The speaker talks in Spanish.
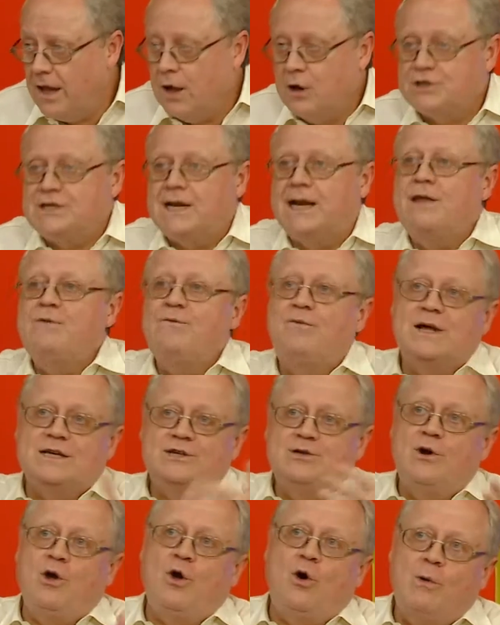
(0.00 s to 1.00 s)
O sea, la
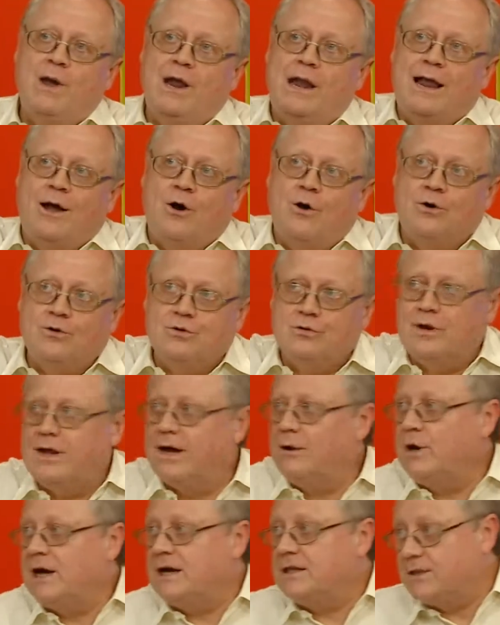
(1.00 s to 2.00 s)
inflación que vos ves en la
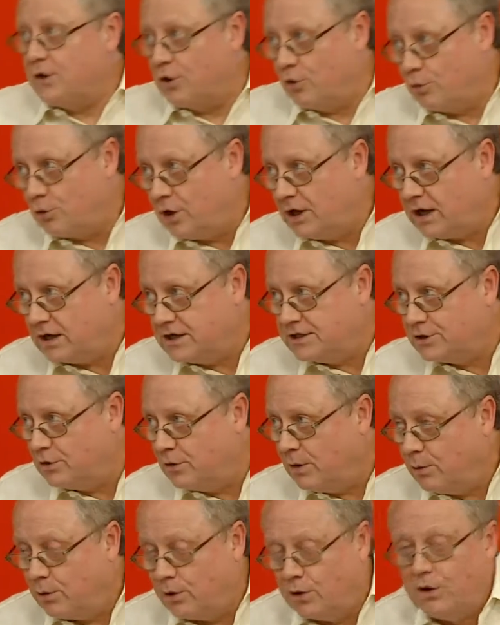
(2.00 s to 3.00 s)
góndola o la que te cobró el
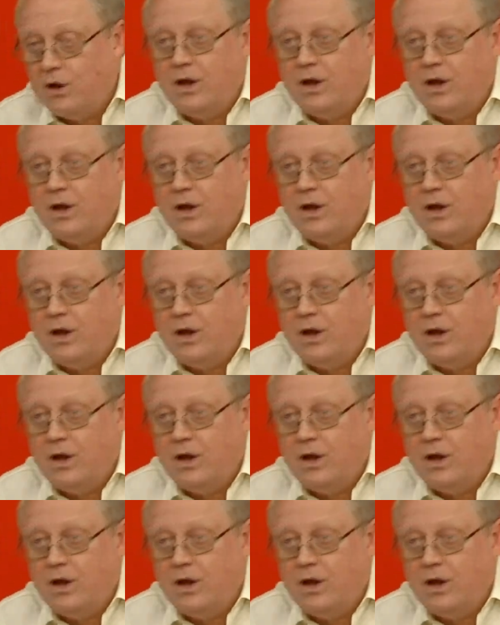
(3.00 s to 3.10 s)
carnicero a vos